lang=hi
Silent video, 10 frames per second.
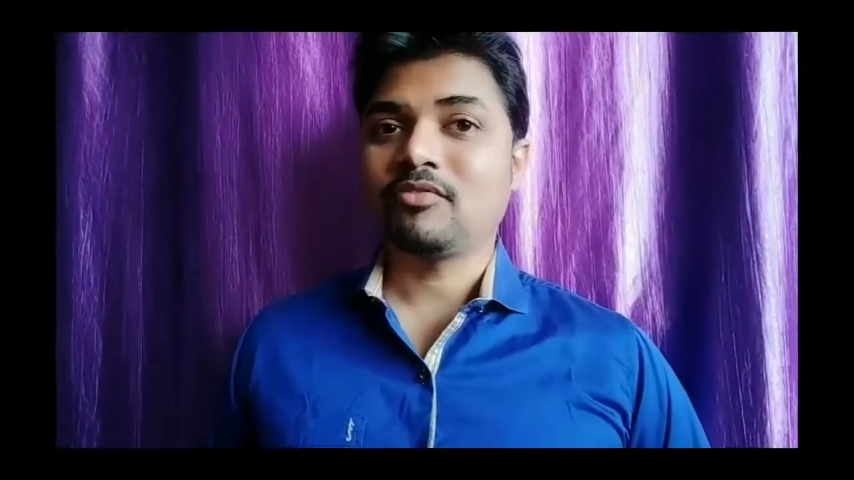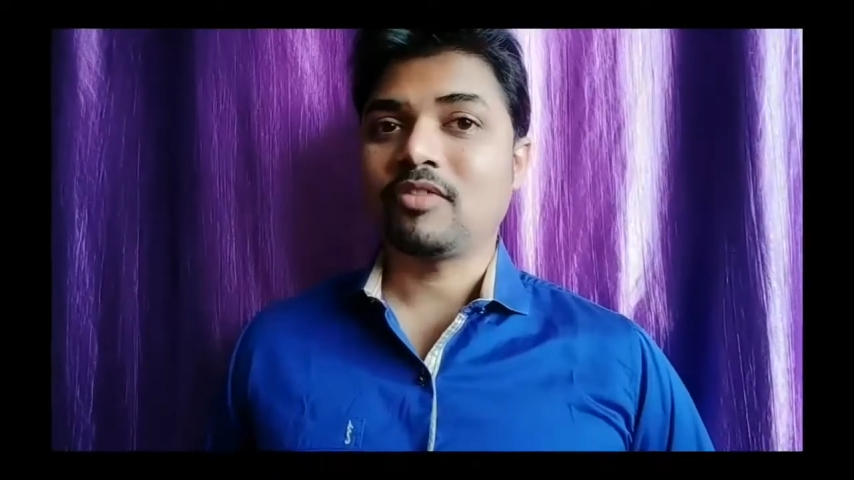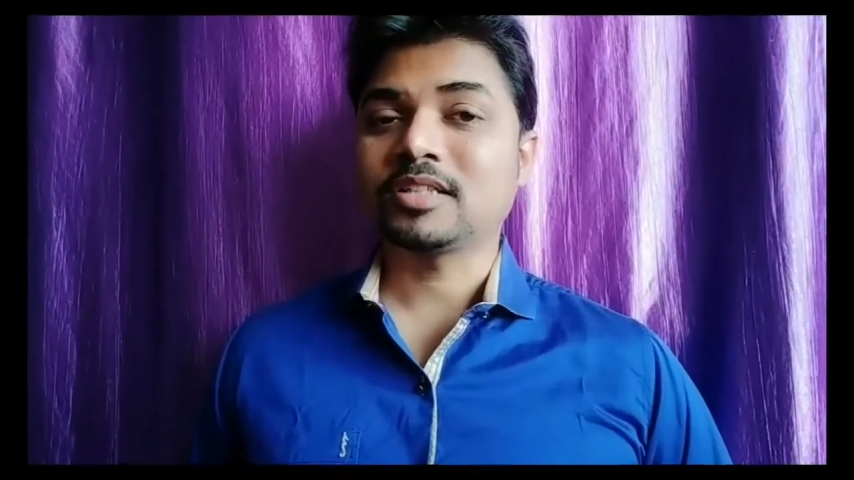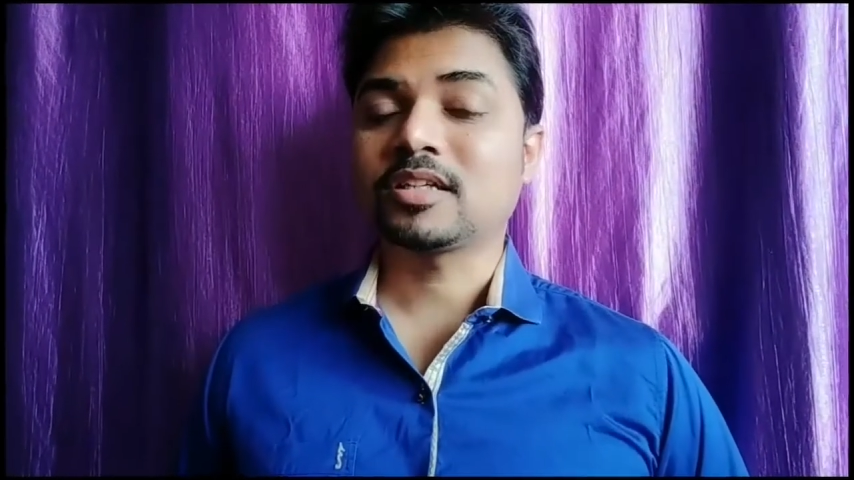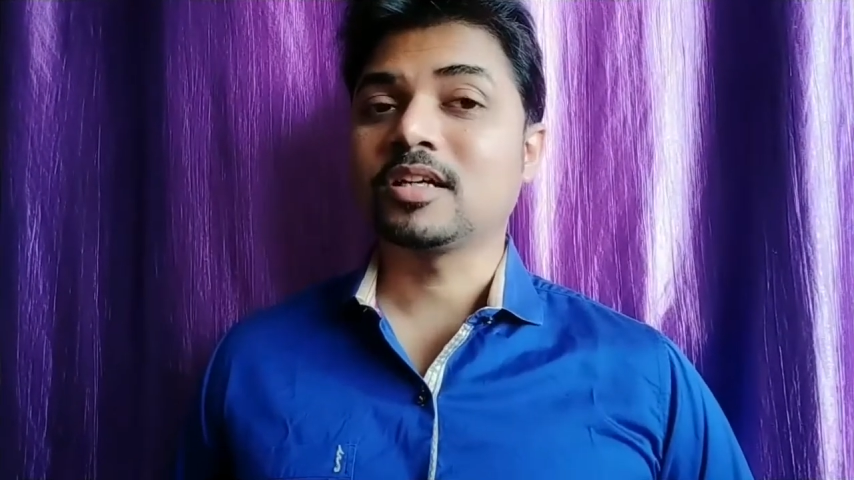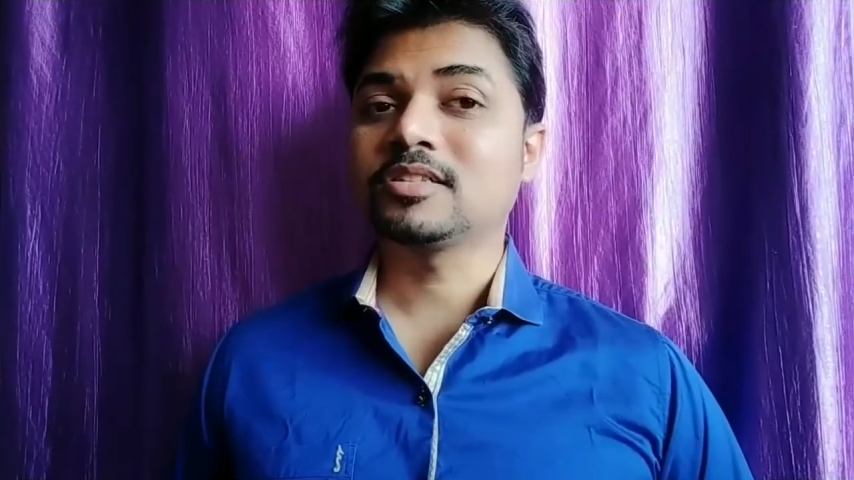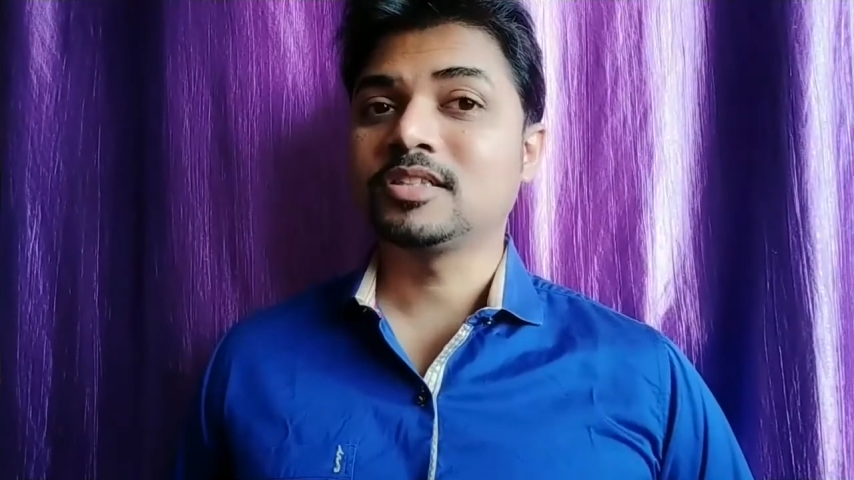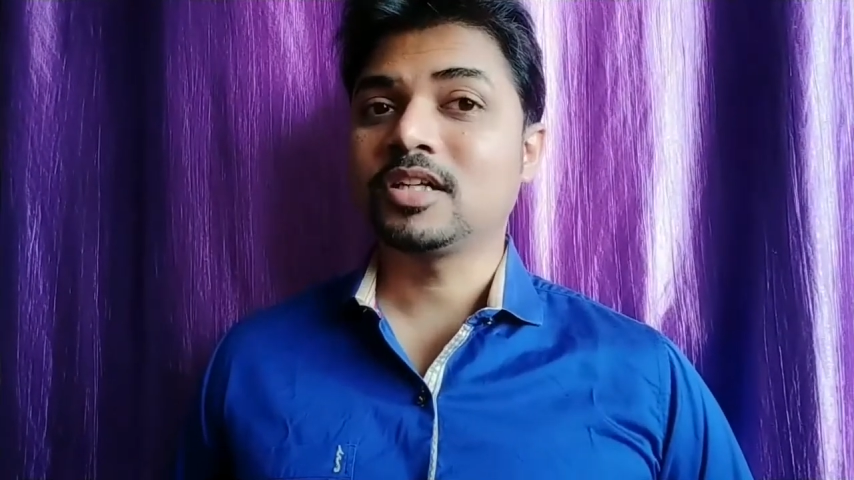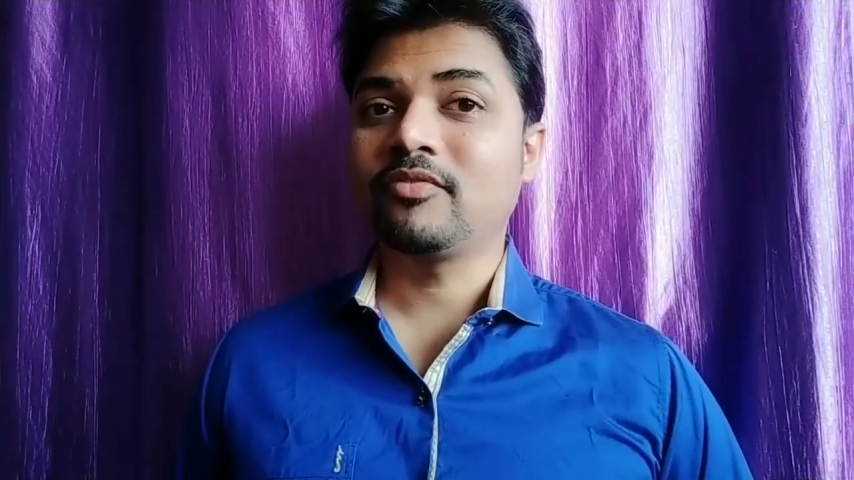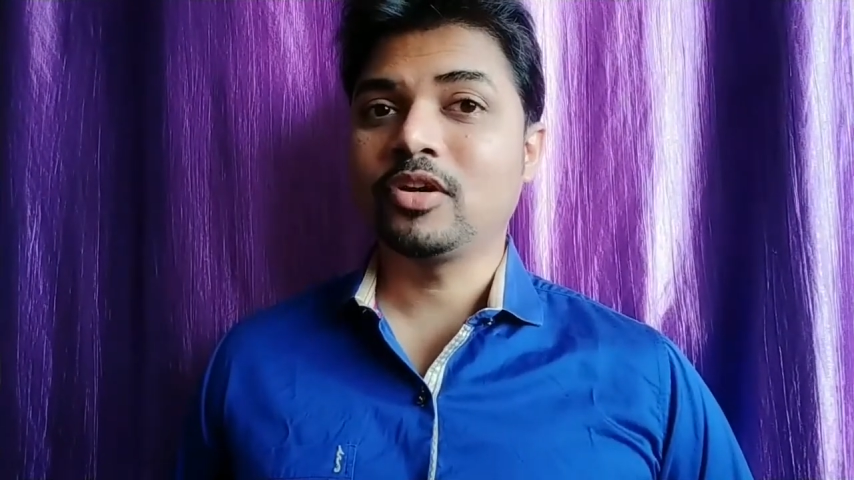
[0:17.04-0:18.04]
फास्ट कलर चेंजिंग
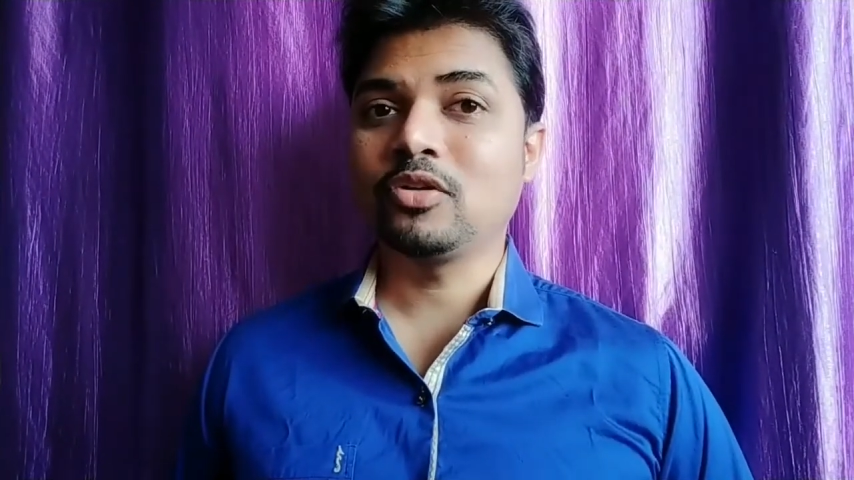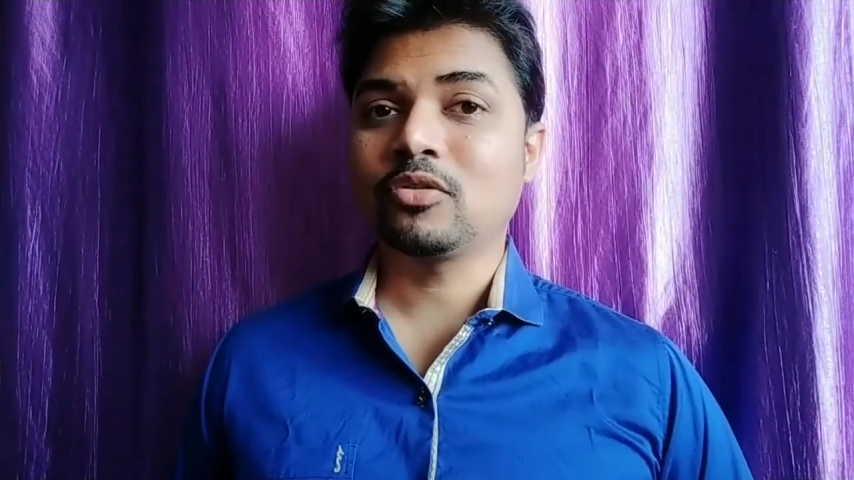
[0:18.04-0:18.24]
वीडियो की